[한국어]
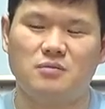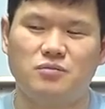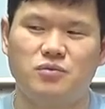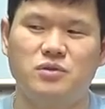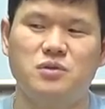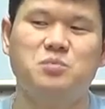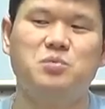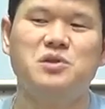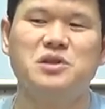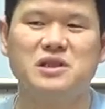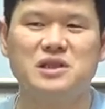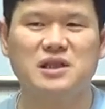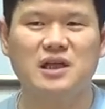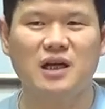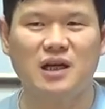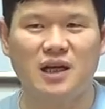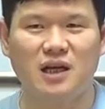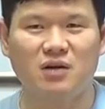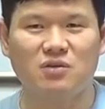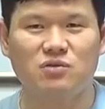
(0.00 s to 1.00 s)

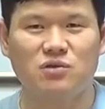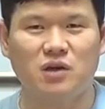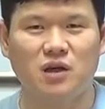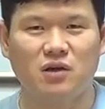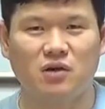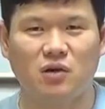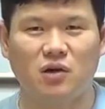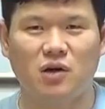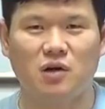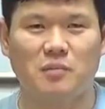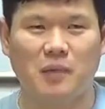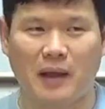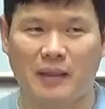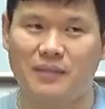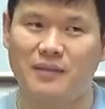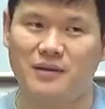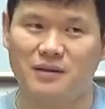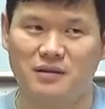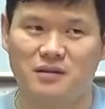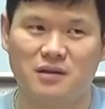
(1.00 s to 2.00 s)
부지부식간에 그 우리가 영향을
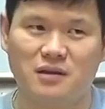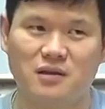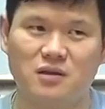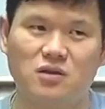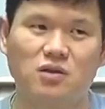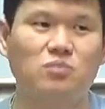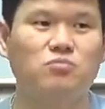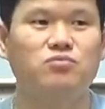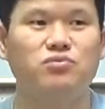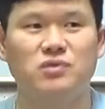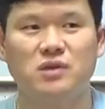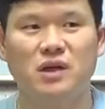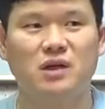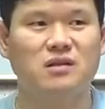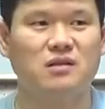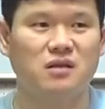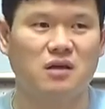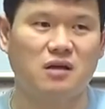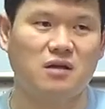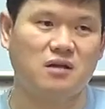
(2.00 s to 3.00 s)
받는 이런 분야에
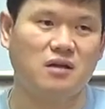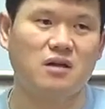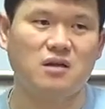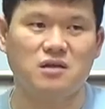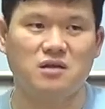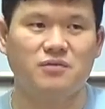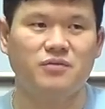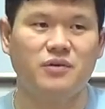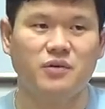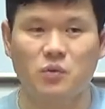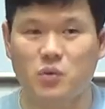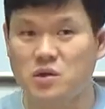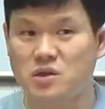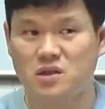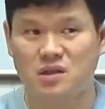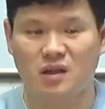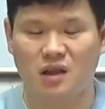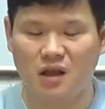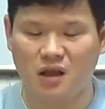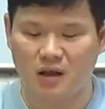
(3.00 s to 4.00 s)
들어가는 게 이제
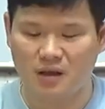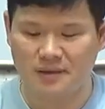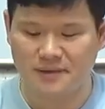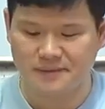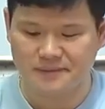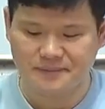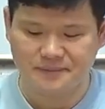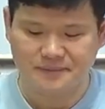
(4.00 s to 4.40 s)
프리퀀시인데